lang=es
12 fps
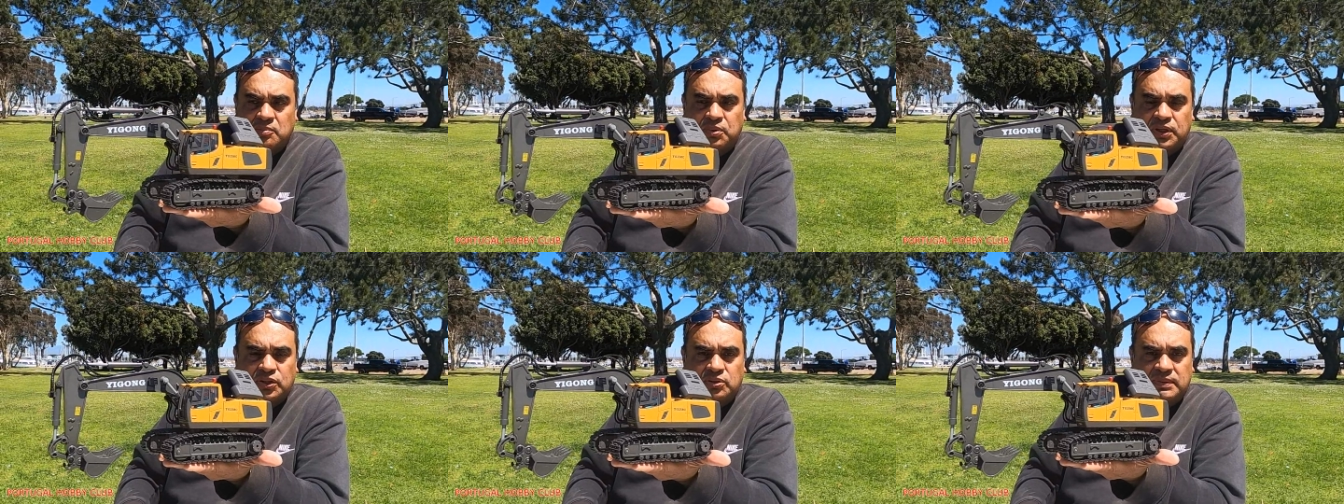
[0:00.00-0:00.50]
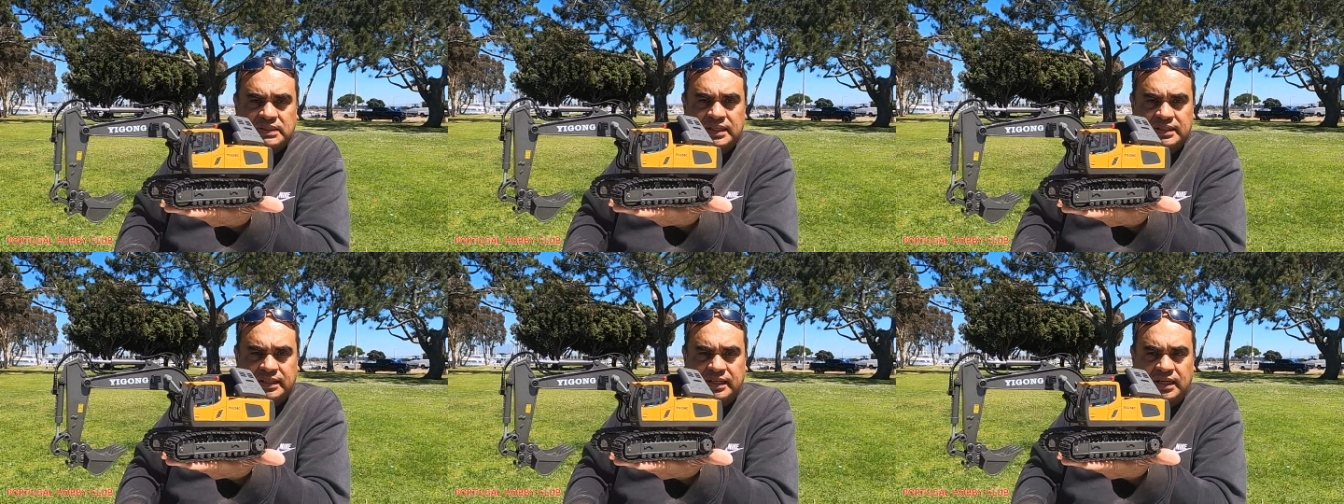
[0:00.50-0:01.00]
un poquito más
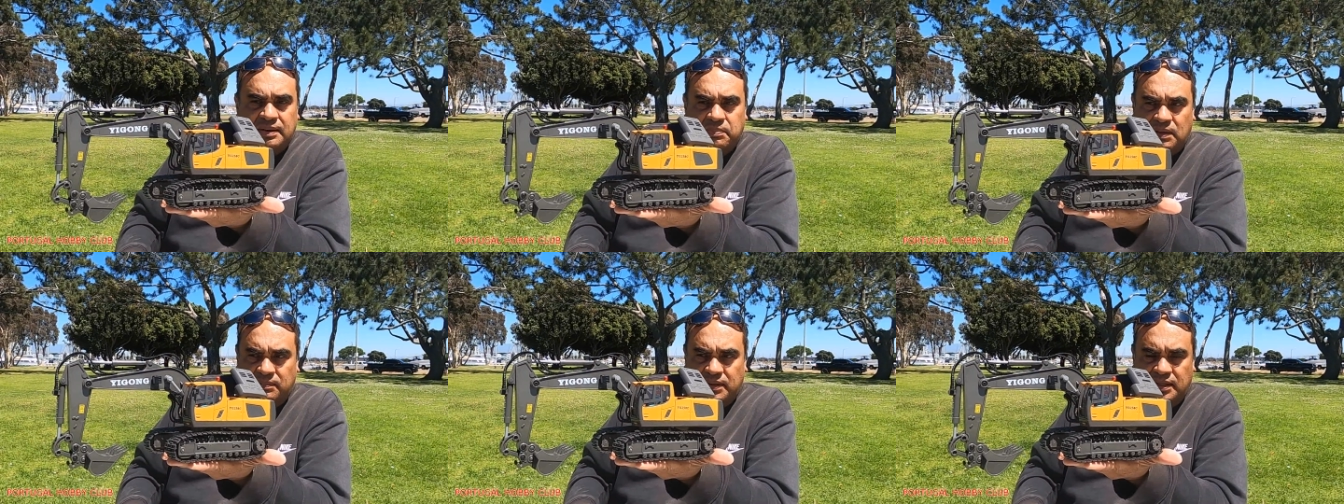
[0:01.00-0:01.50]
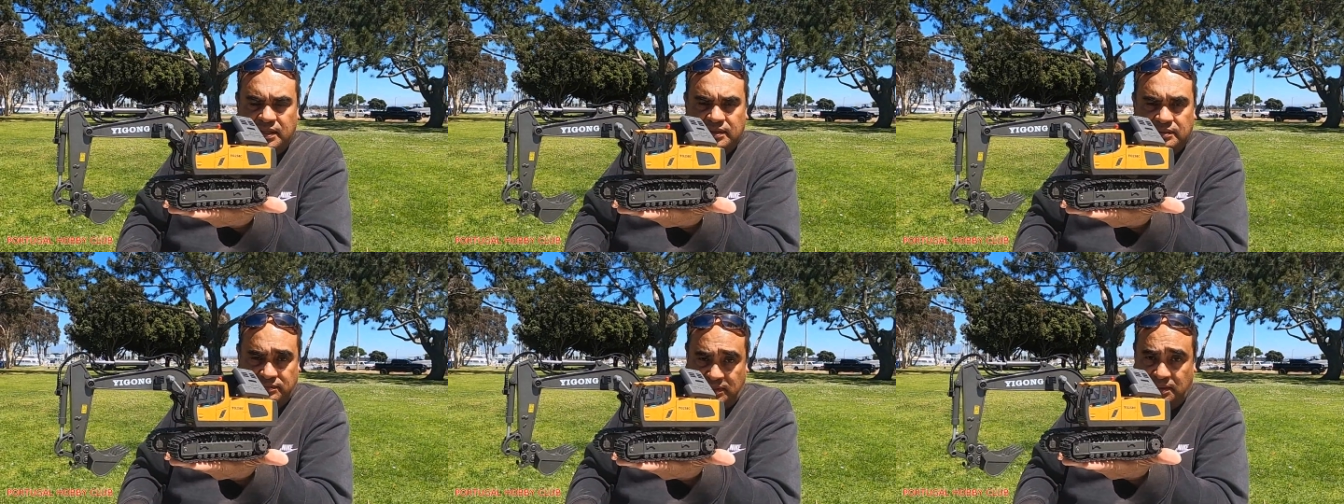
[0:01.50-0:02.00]
grande que la
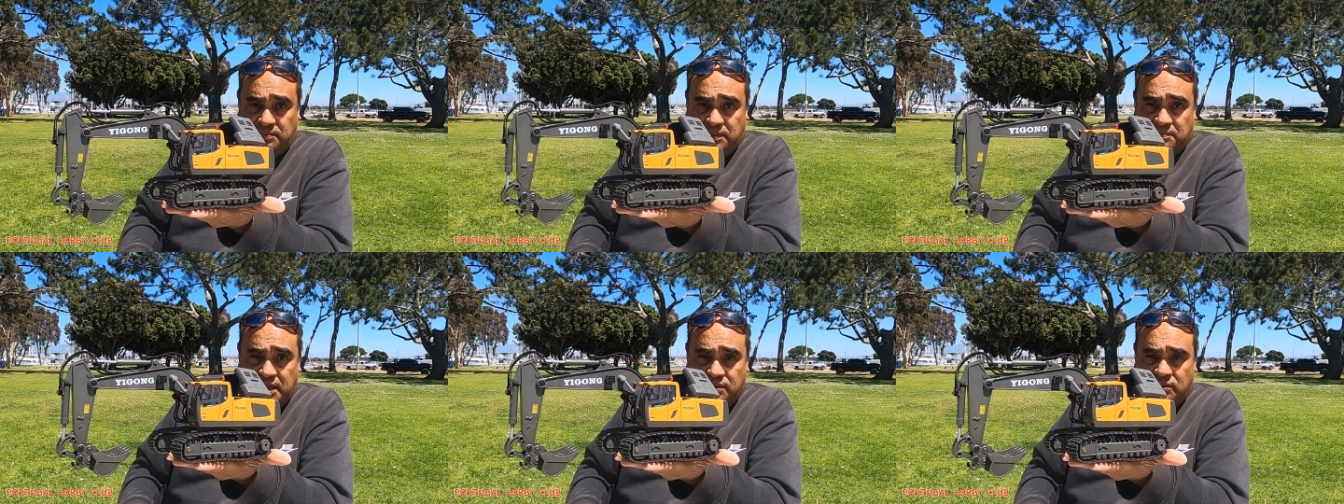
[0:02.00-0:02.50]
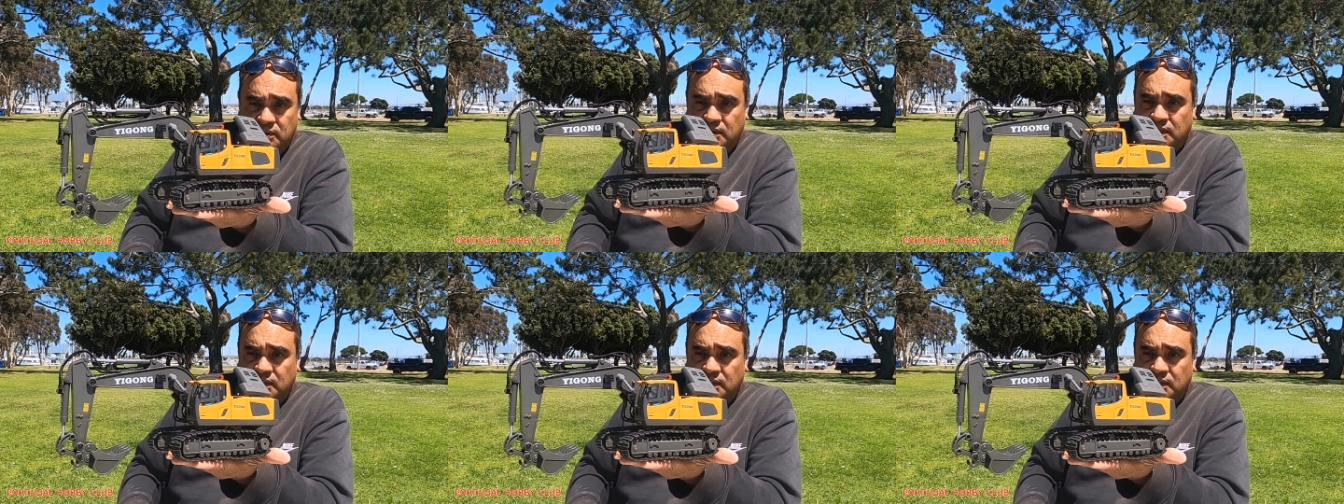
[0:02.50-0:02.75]
palma de mi mano.